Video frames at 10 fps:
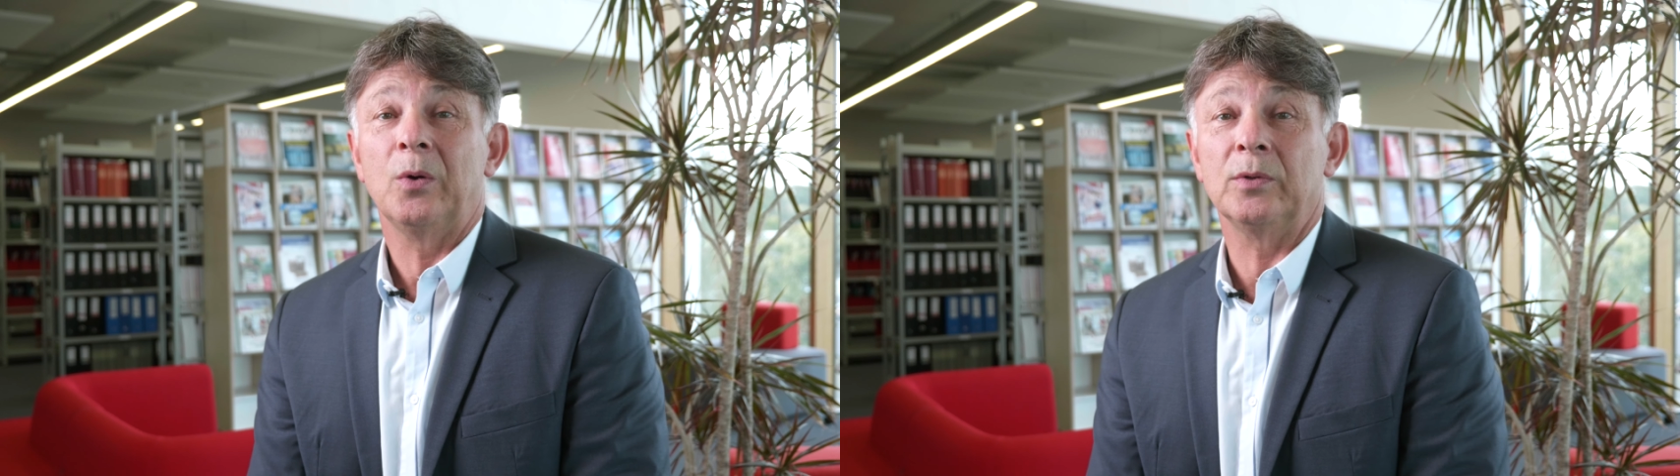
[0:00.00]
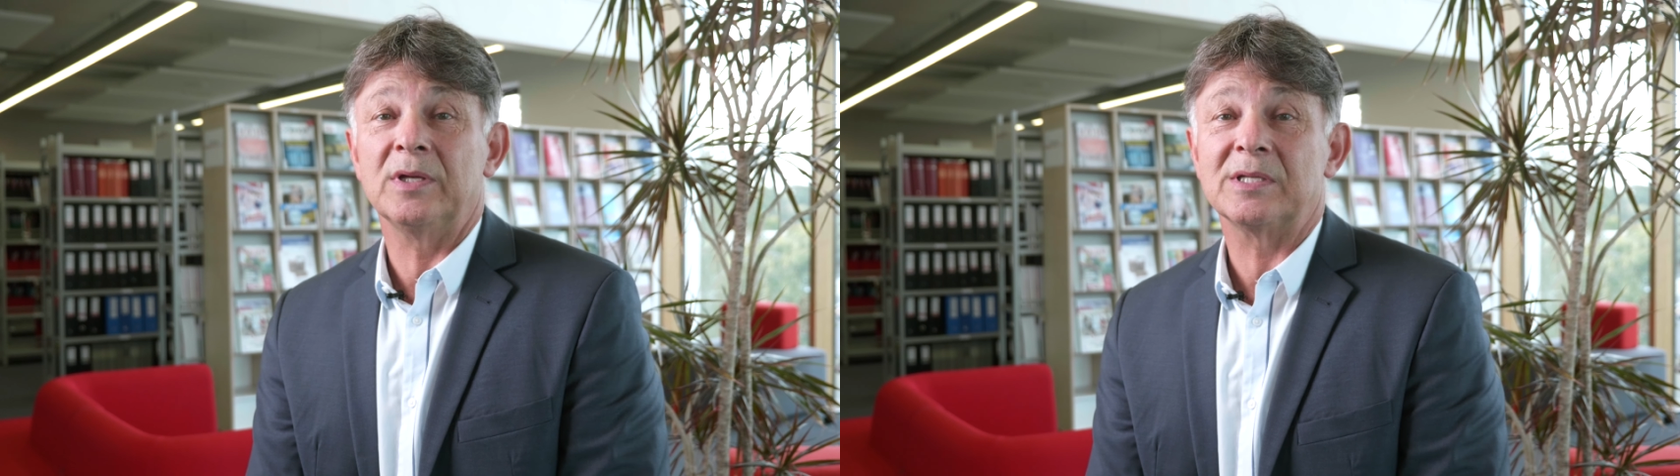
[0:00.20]

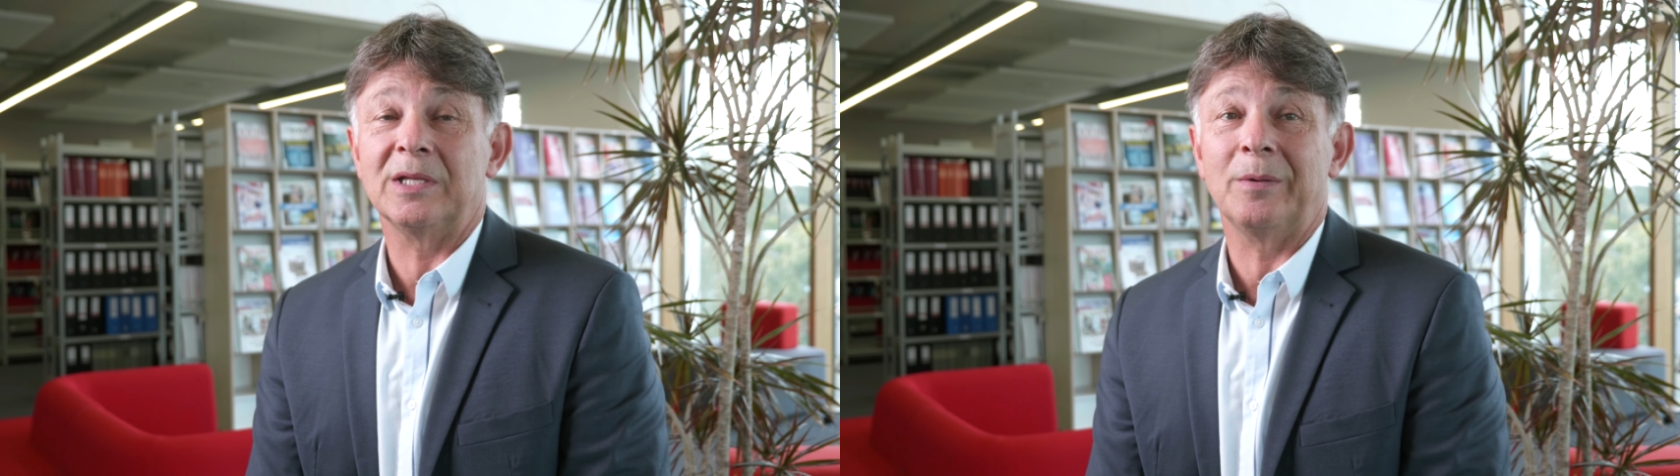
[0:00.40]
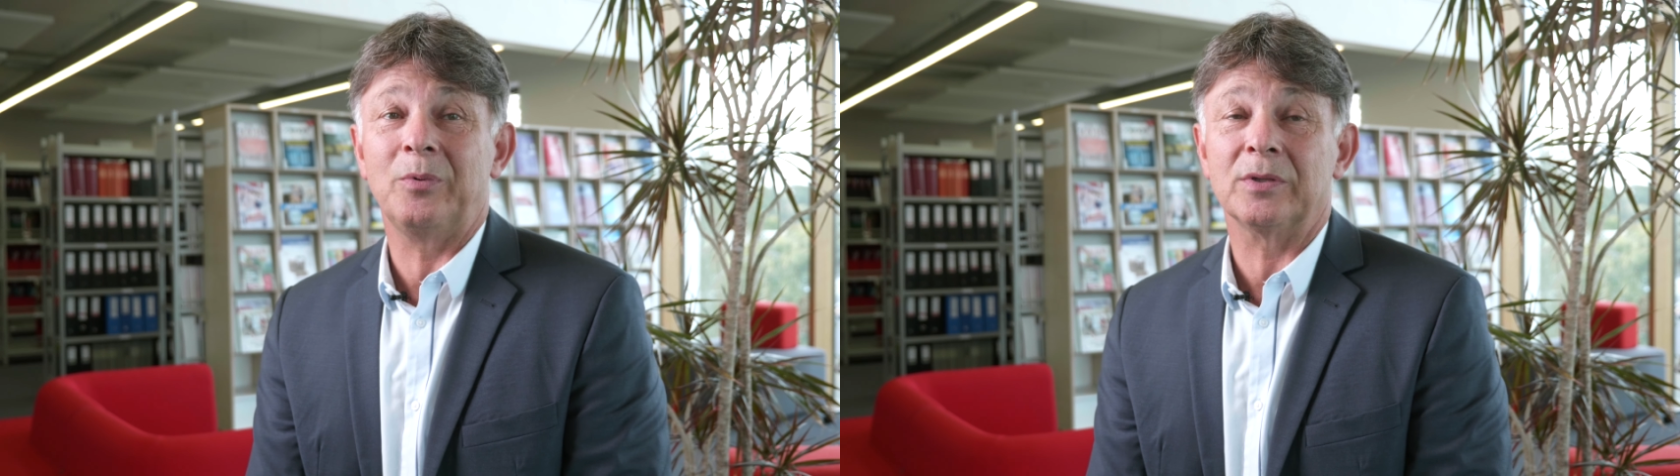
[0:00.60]
on
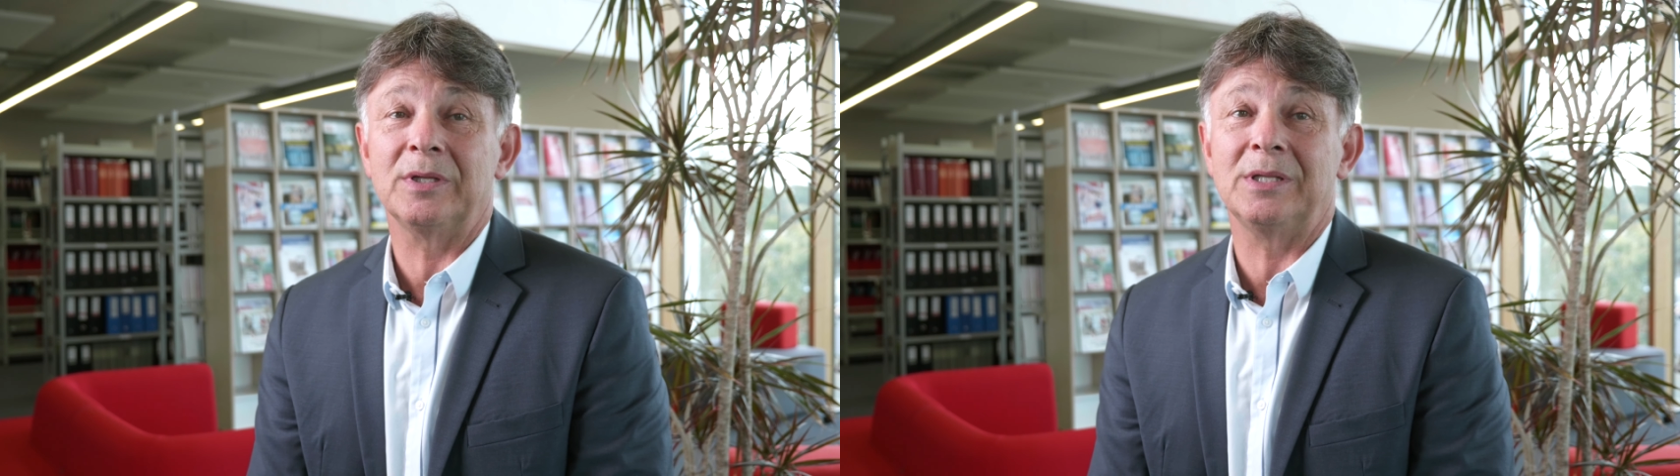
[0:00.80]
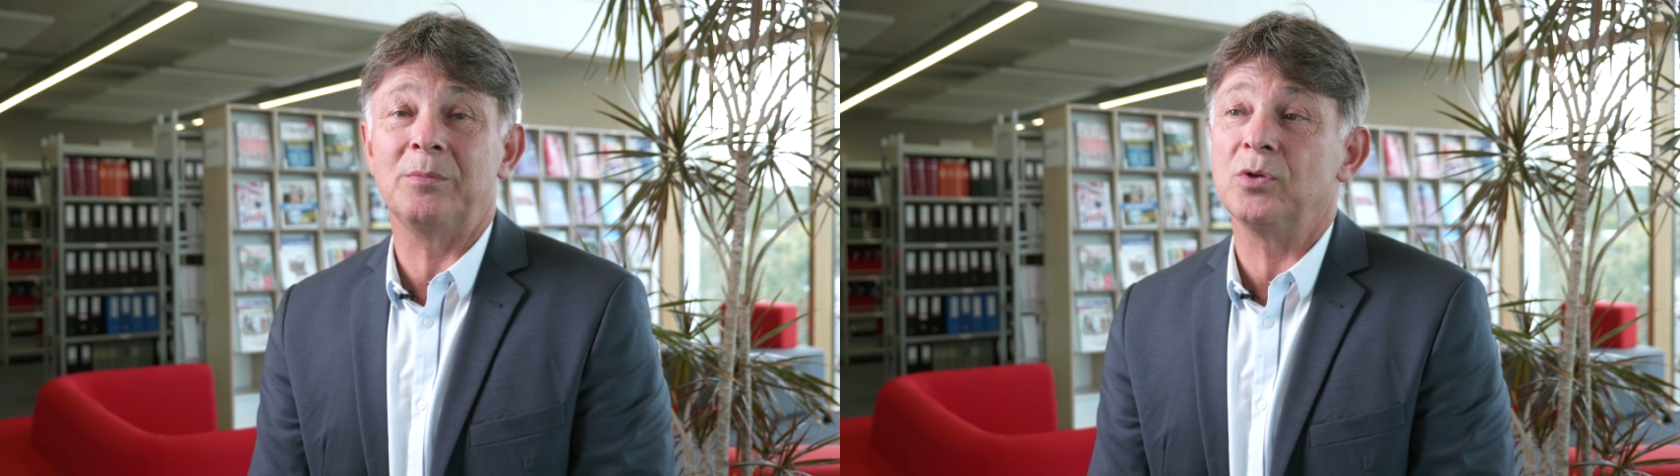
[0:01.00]
essaie
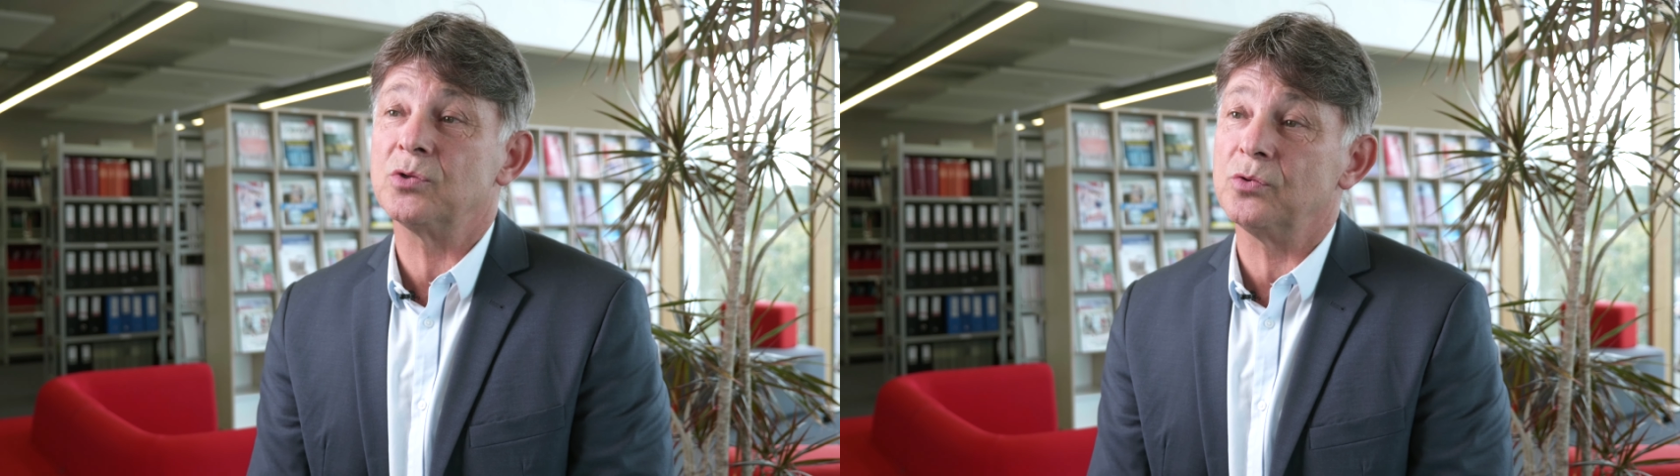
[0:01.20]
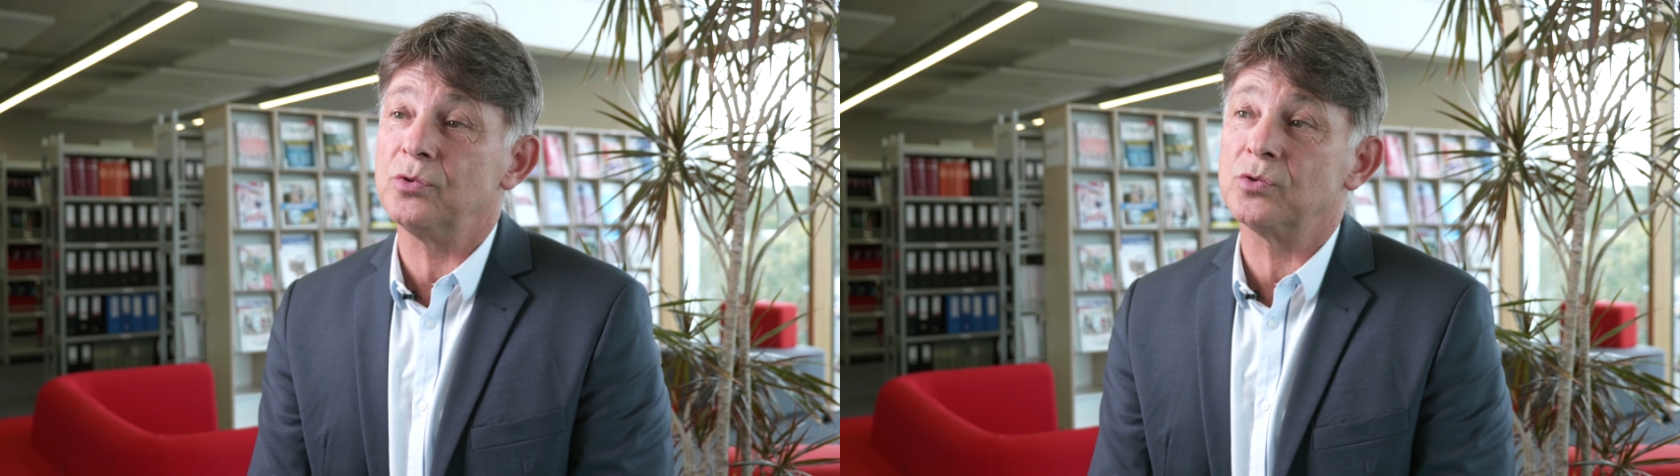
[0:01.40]
d'apporter des bonnes
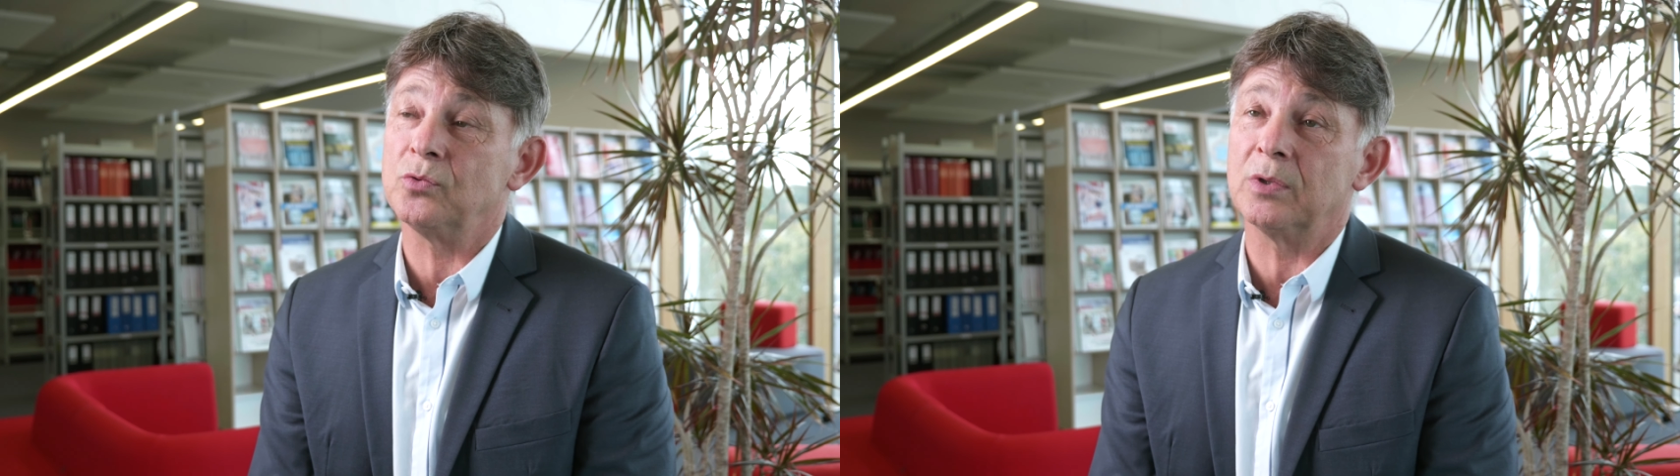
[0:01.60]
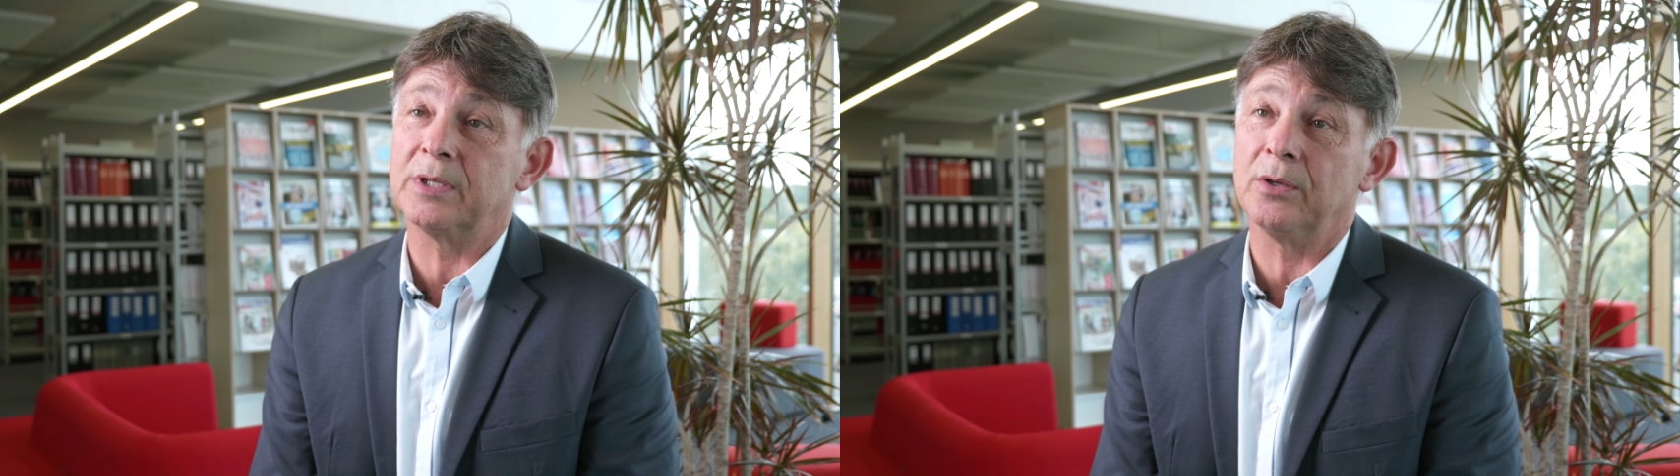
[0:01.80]

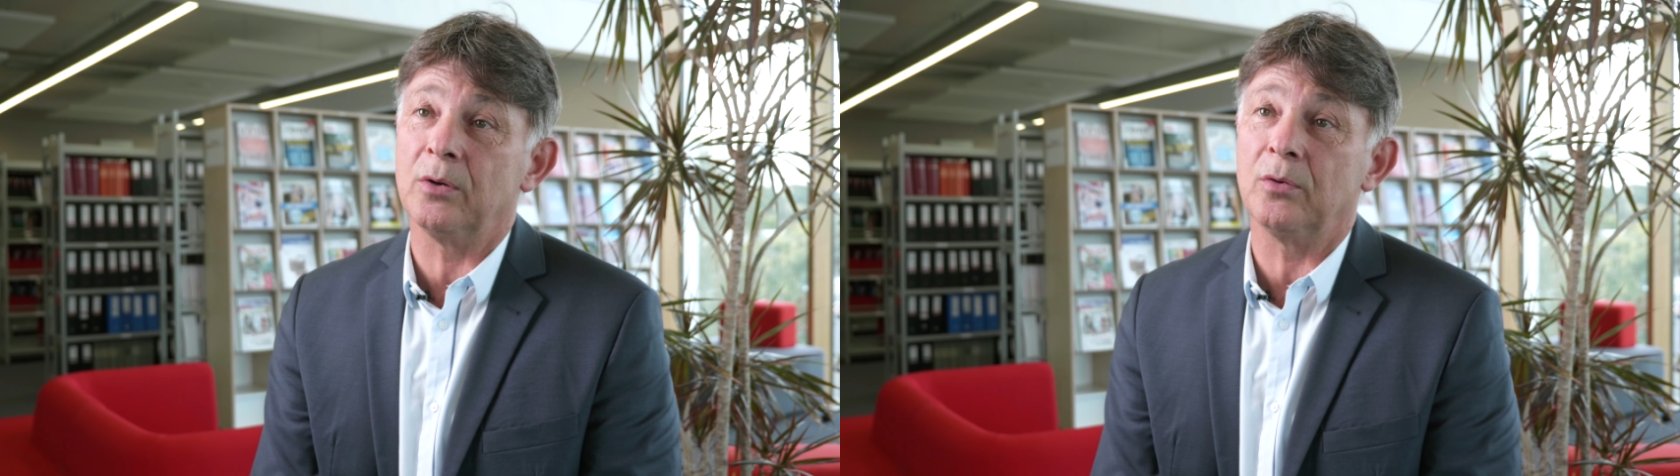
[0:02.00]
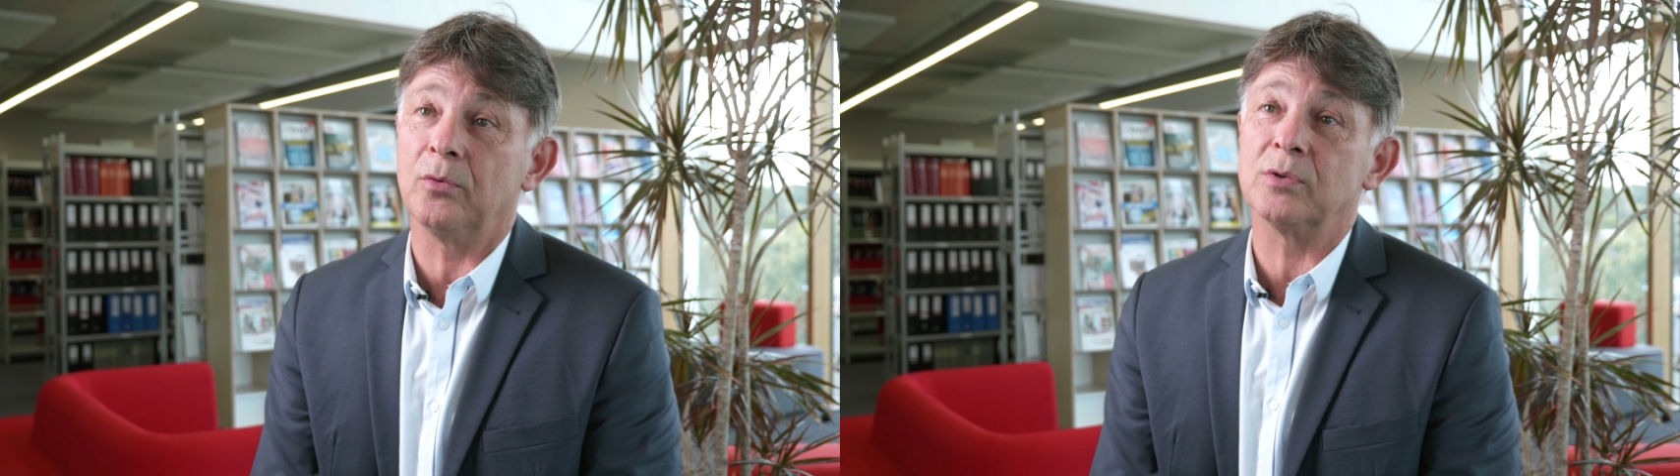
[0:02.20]
solutions aux clients,